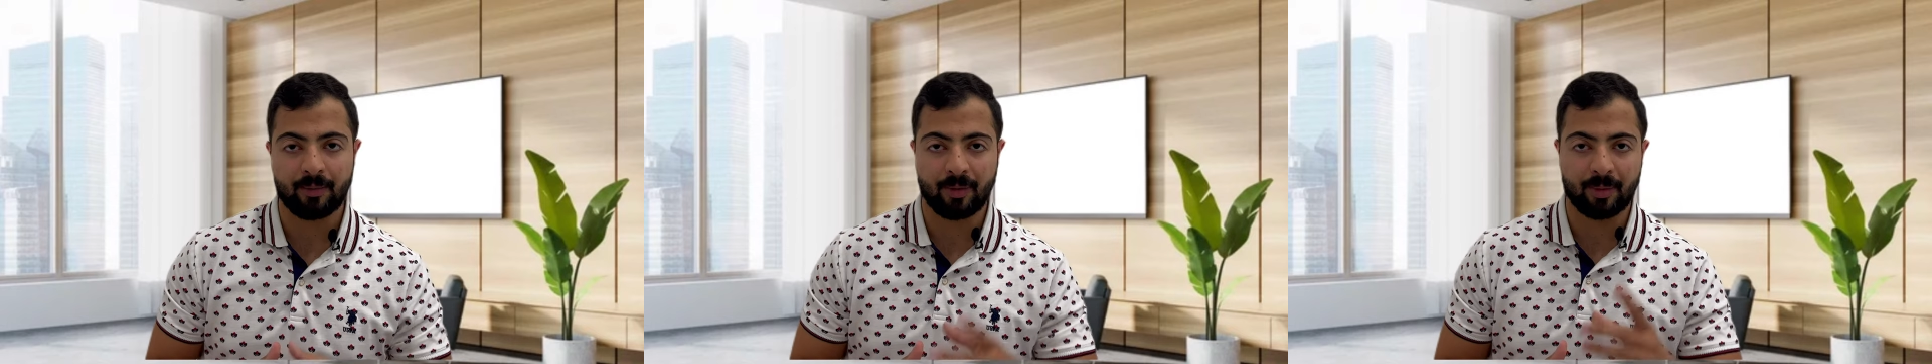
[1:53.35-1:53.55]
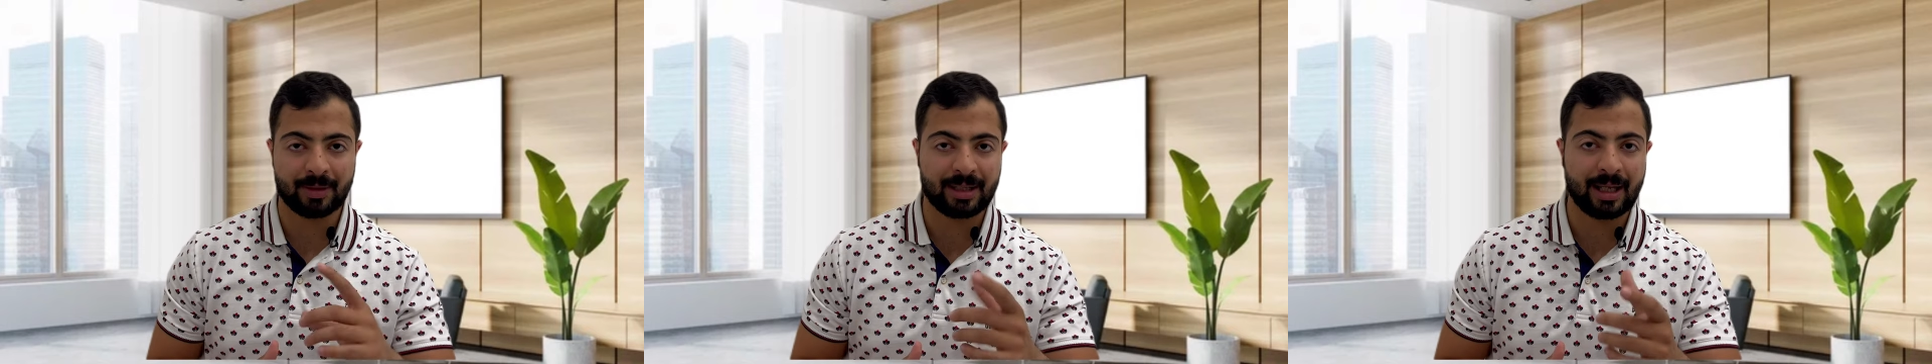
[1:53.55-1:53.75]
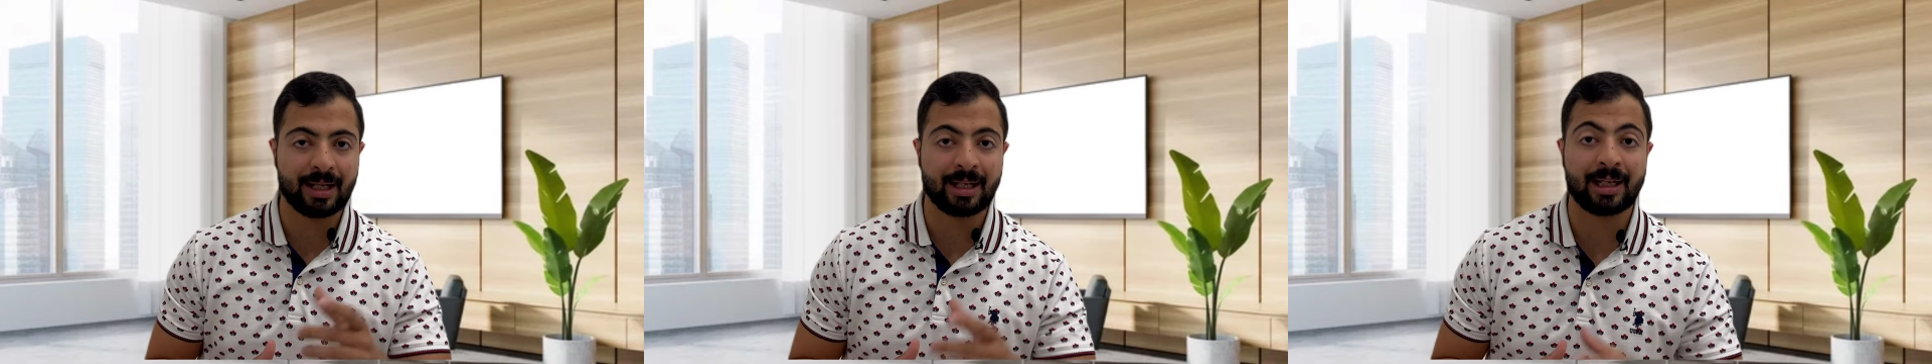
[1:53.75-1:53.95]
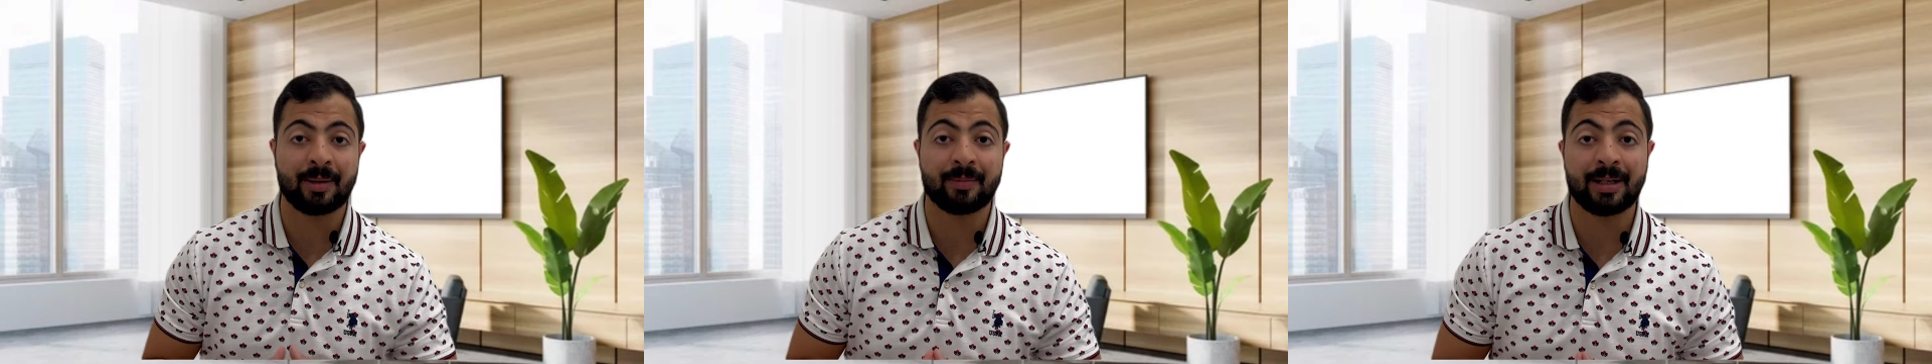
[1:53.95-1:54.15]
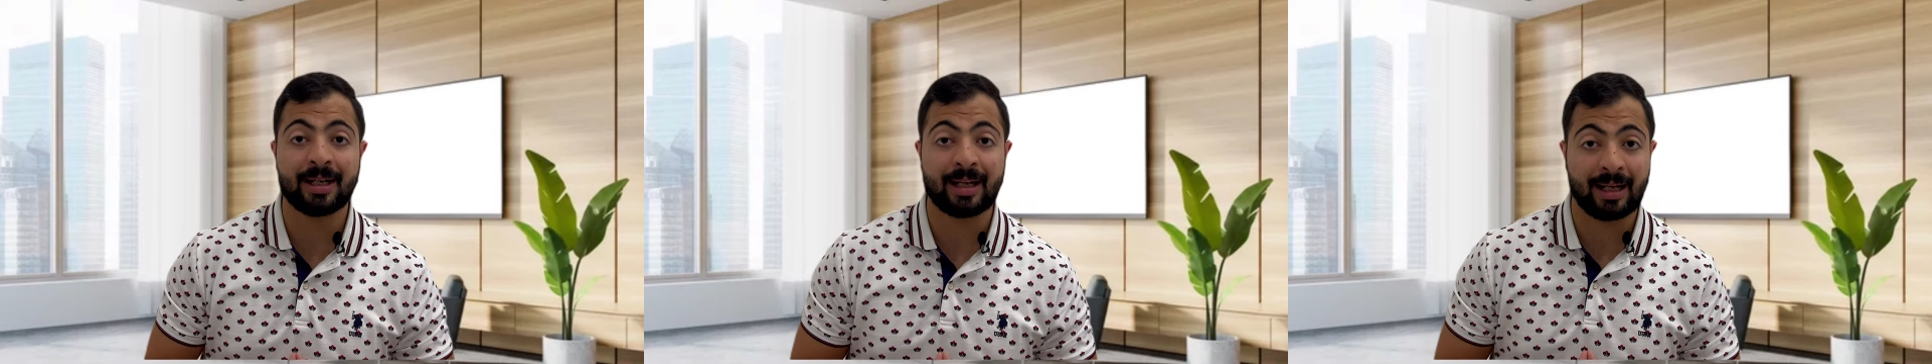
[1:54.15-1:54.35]
وبالتالي إحنا
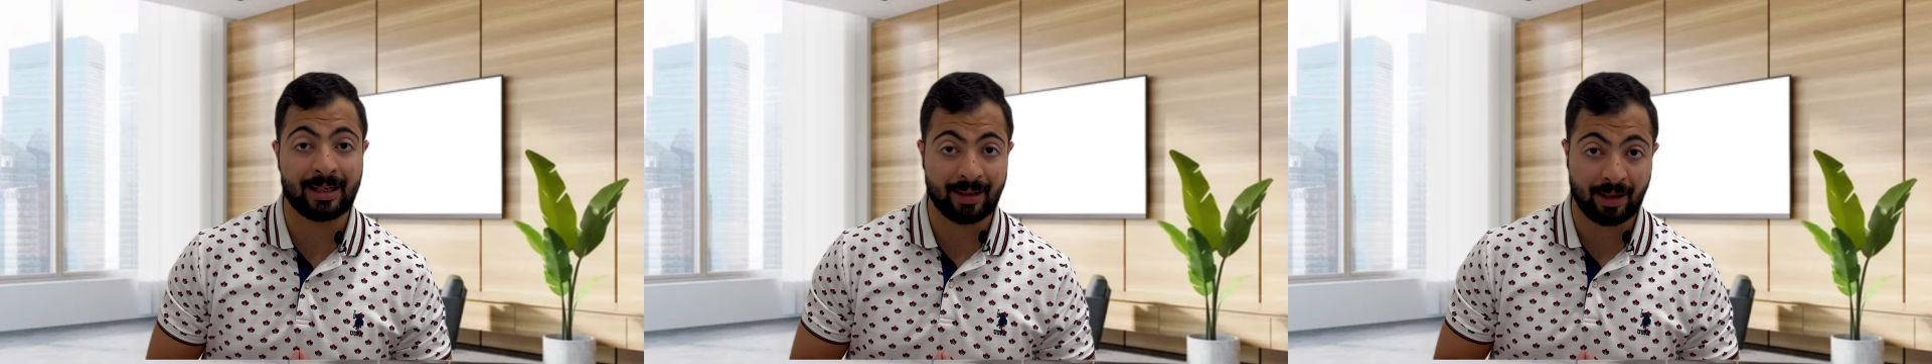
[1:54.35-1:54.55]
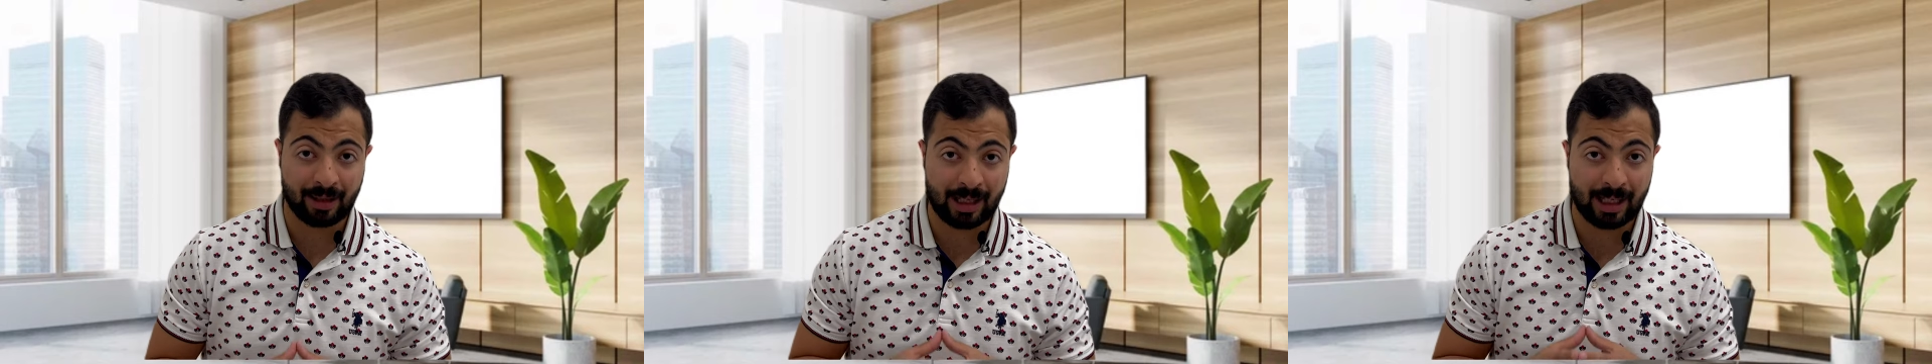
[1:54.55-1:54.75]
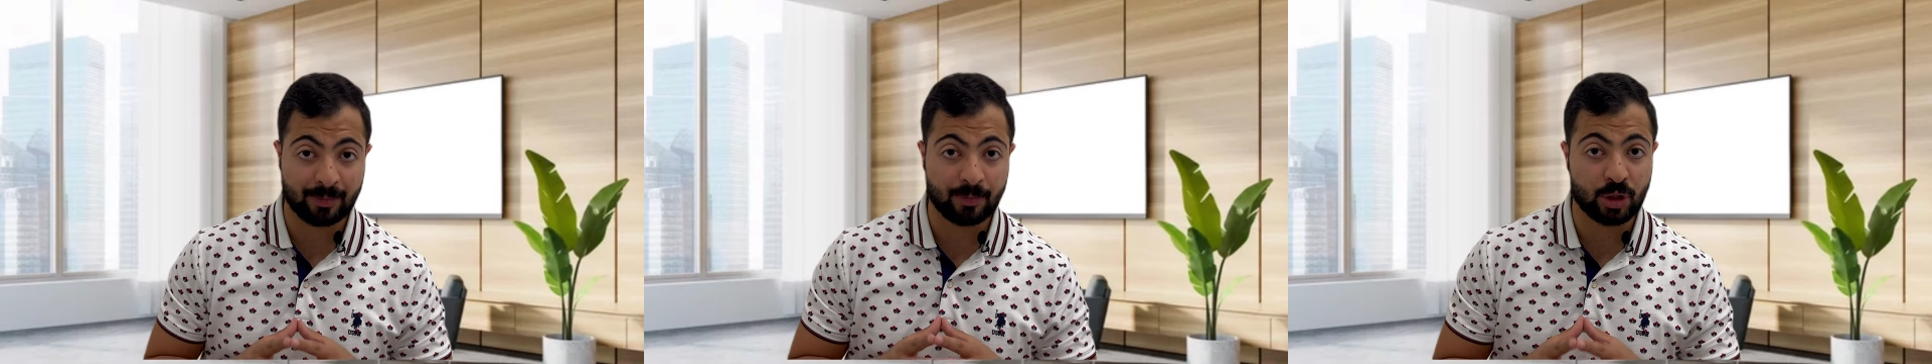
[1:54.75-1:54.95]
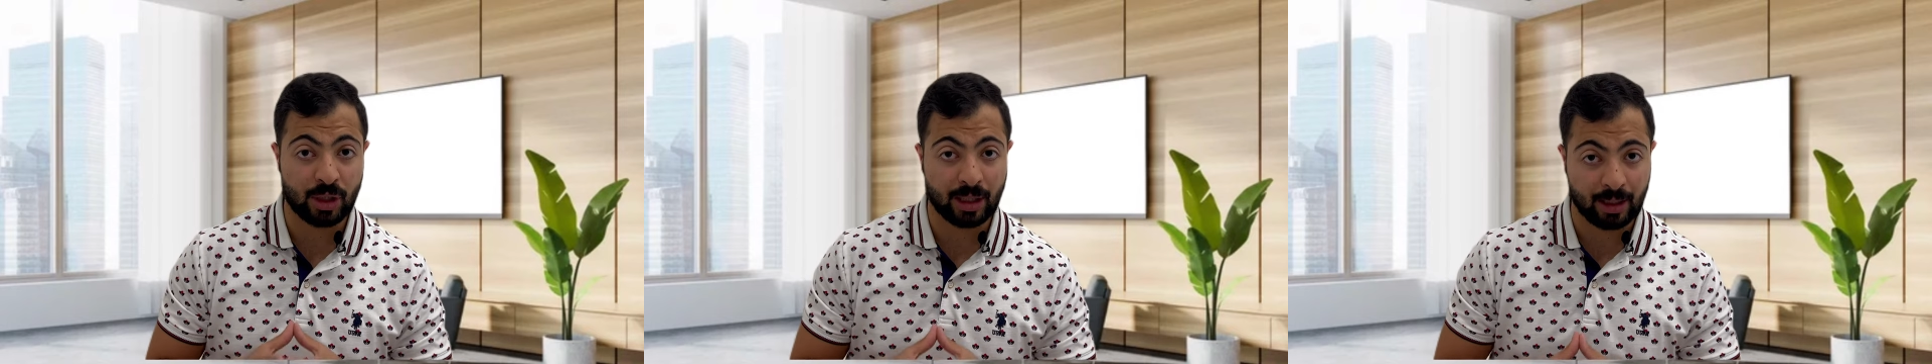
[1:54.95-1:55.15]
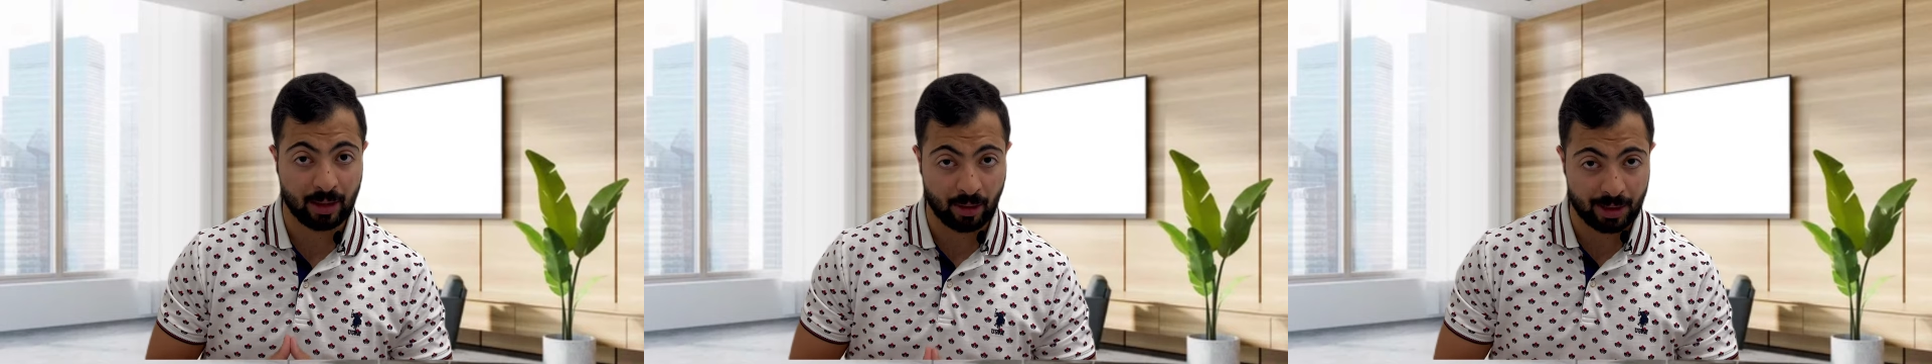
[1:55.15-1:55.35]
بنحكي على الإيرادات
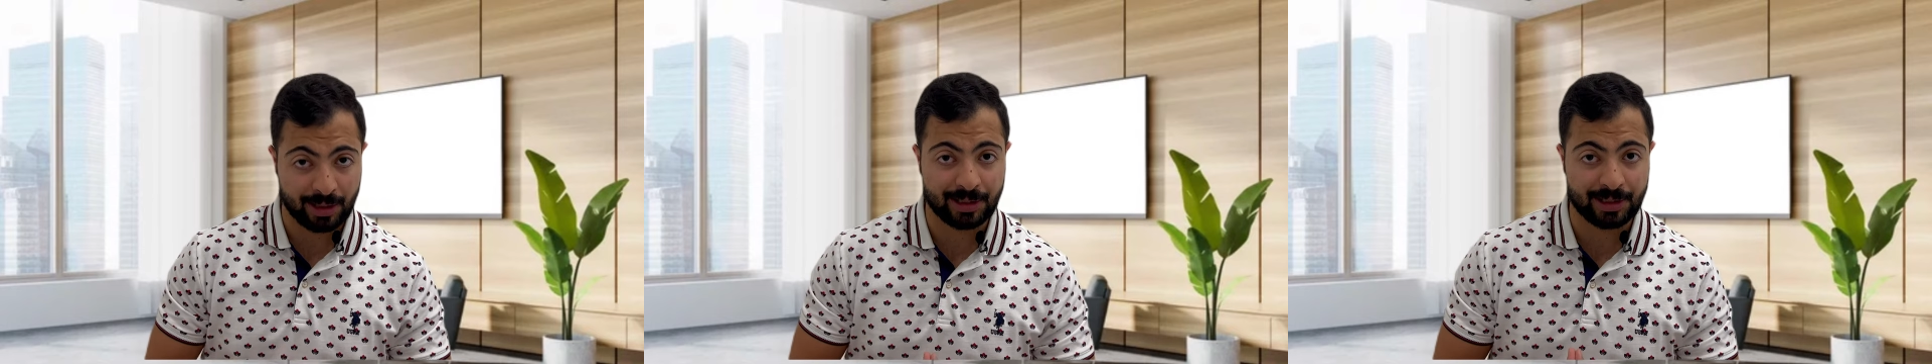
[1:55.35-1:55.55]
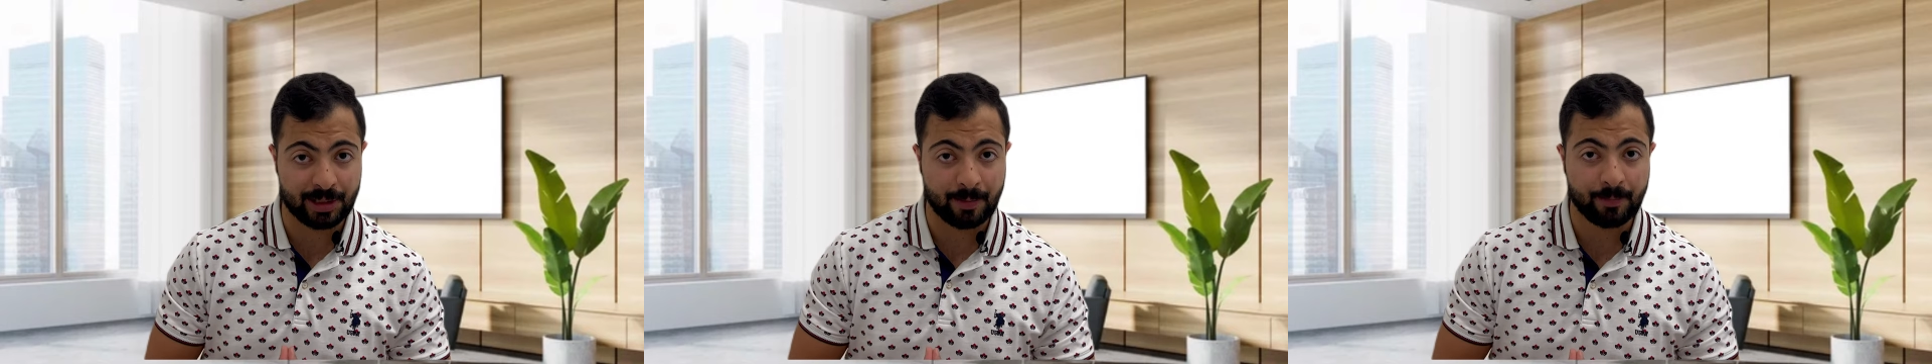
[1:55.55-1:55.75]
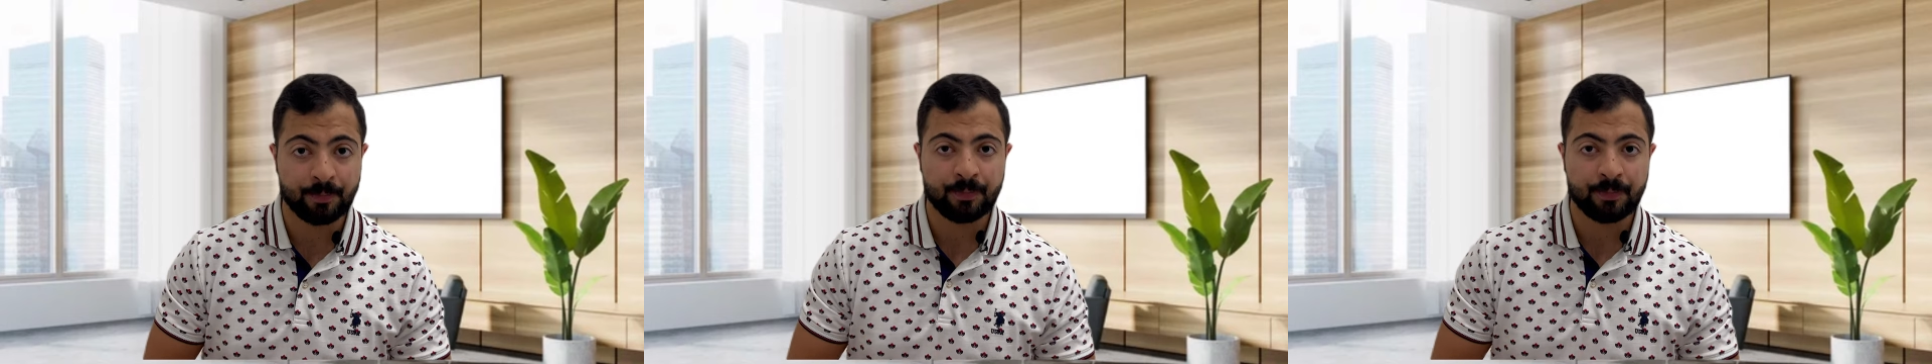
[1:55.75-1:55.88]
بشكل رئيسي